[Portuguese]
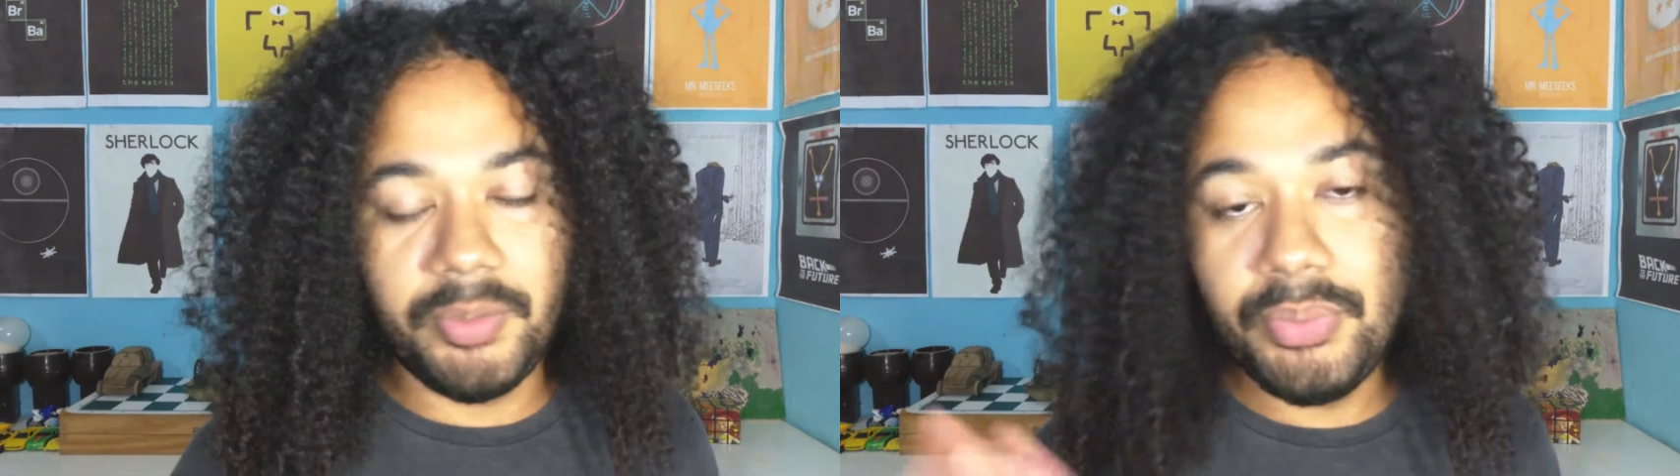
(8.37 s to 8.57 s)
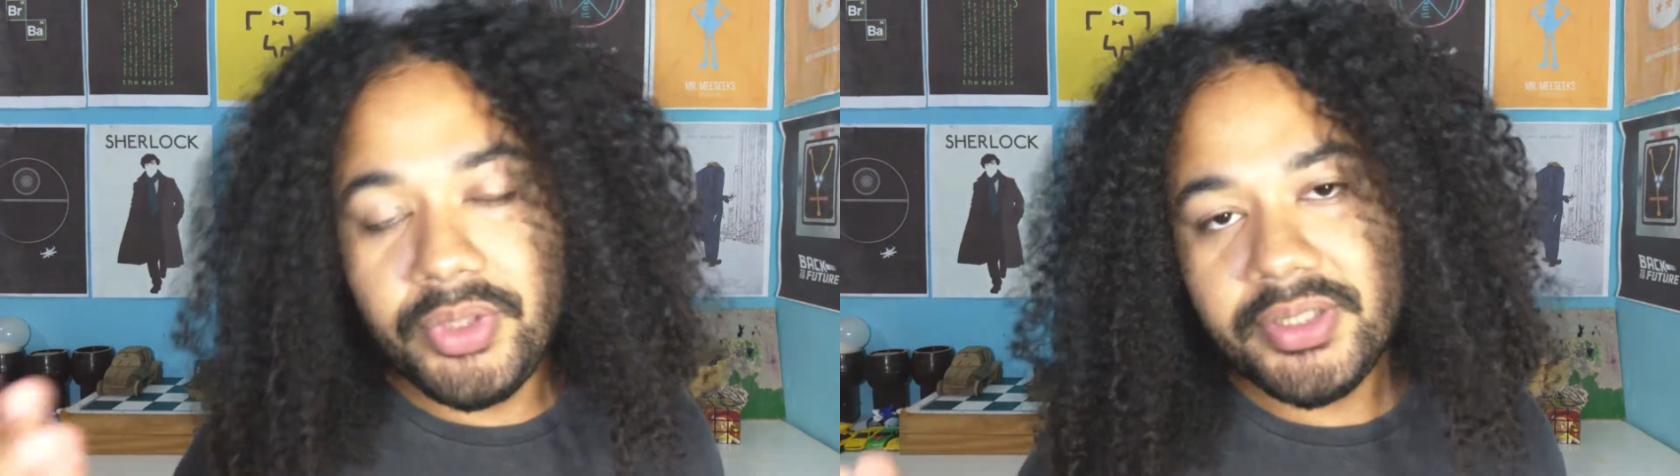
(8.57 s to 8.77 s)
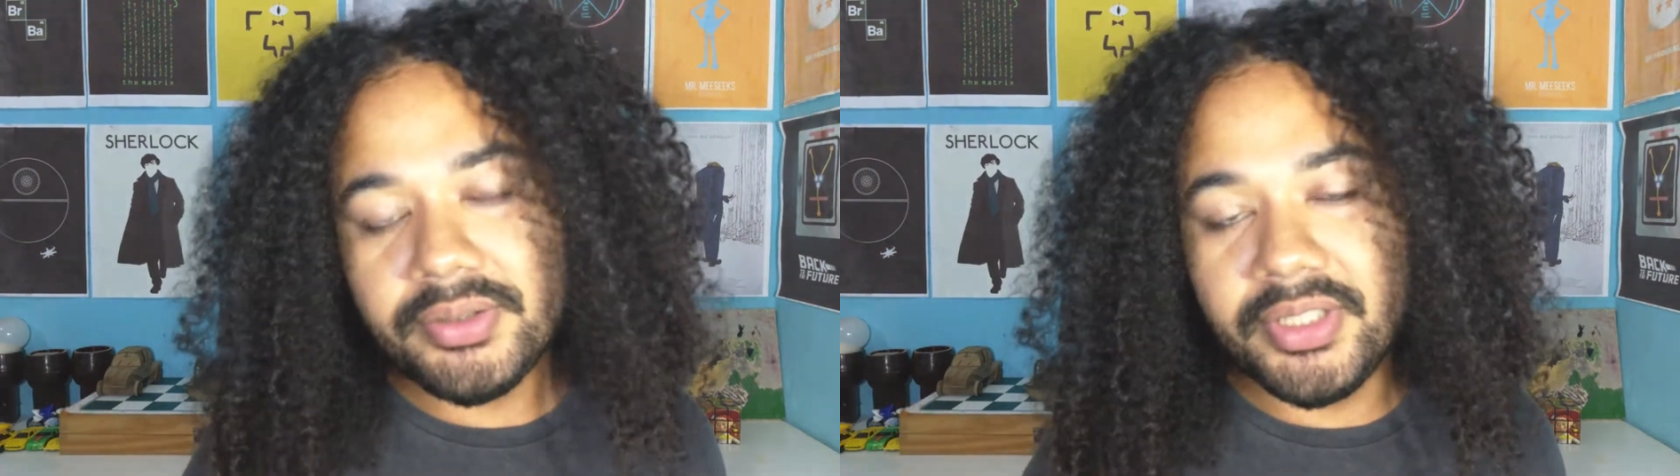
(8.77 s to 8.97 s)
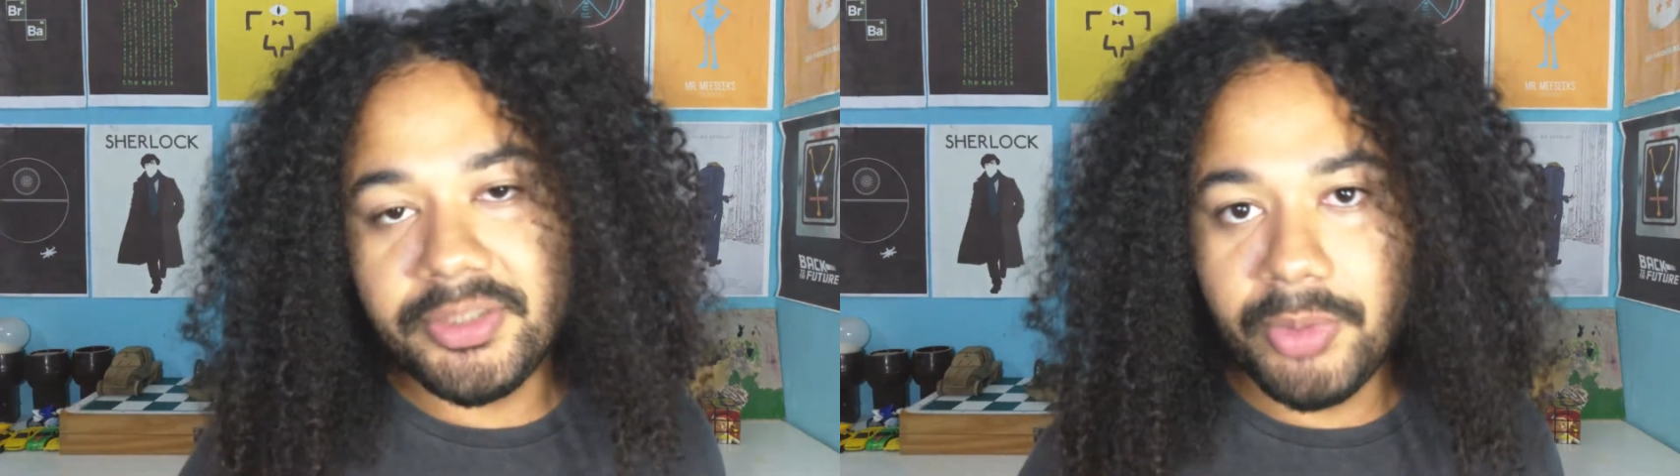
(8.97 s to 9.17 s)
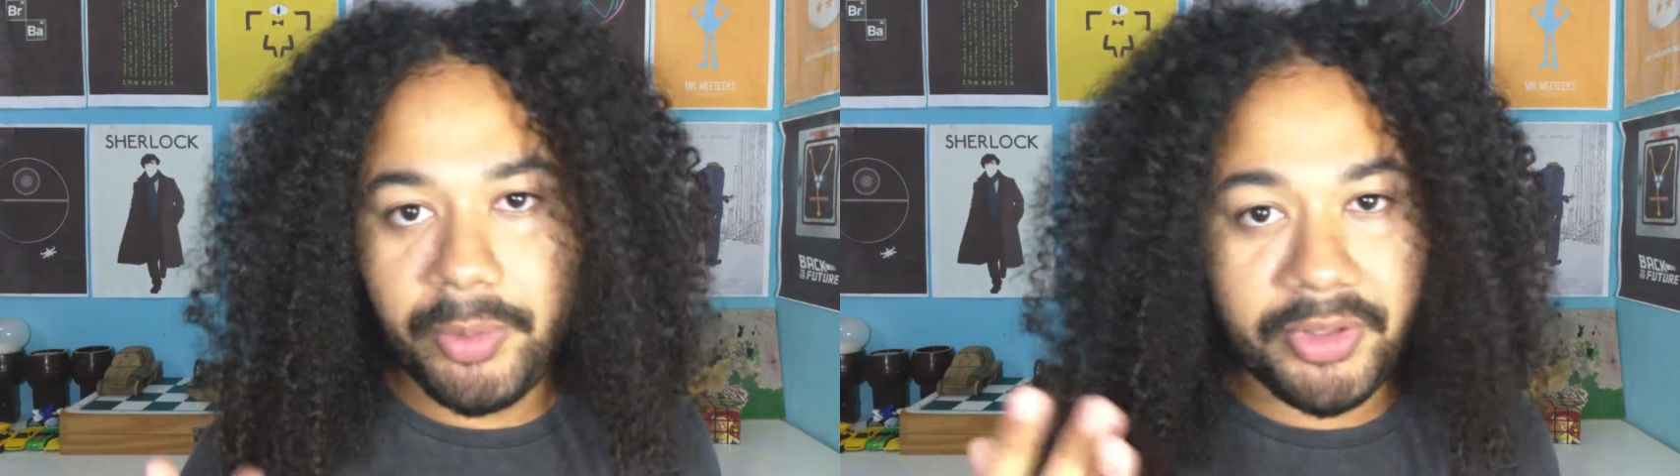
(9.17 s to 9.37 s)
E por isso,
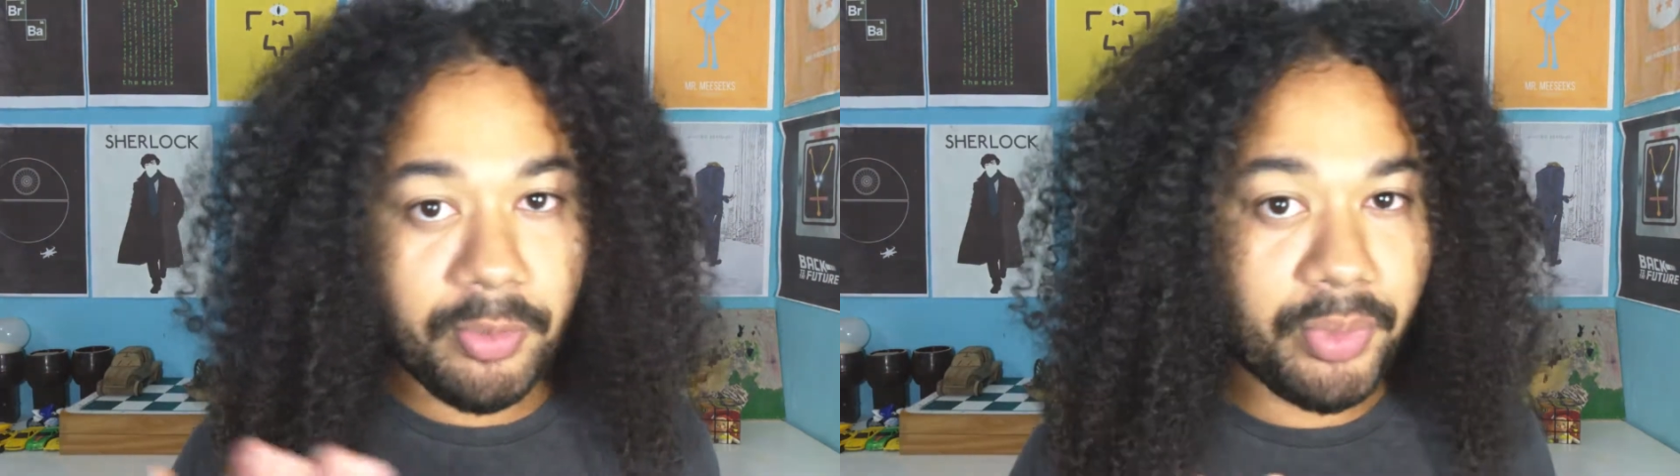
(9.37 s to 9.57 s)
nesse momento, eu